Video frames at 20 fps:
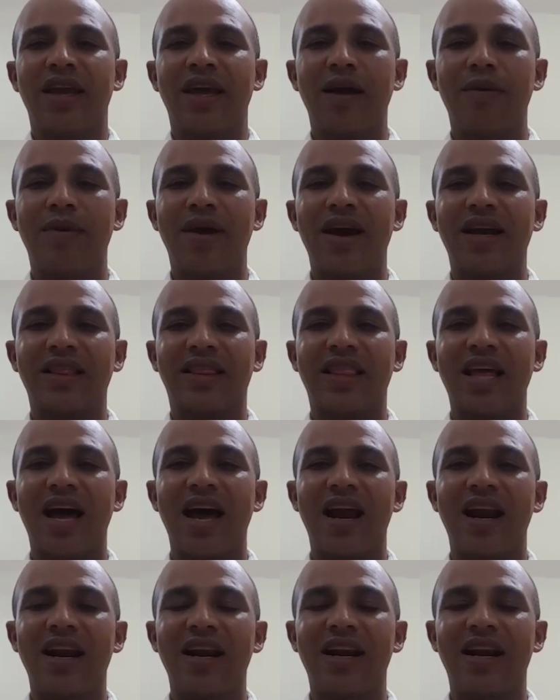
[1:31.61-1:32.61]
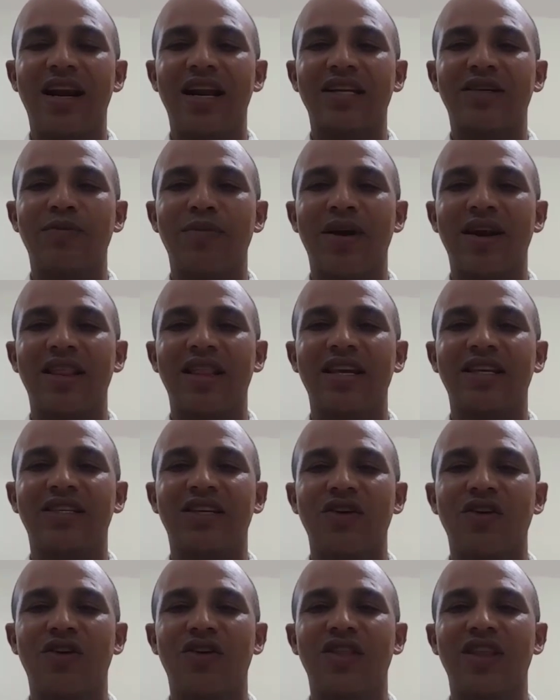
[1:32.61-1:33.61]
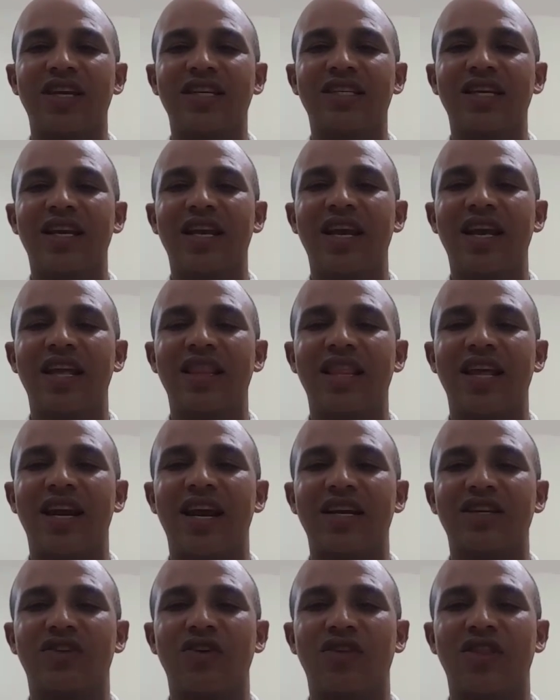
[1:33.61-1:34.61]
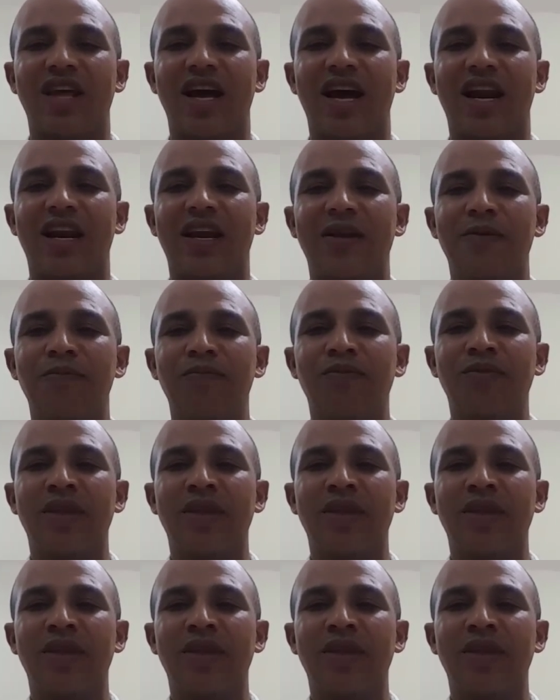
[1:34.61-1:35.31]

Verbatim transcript: quebrantar las maldiciones generacionales.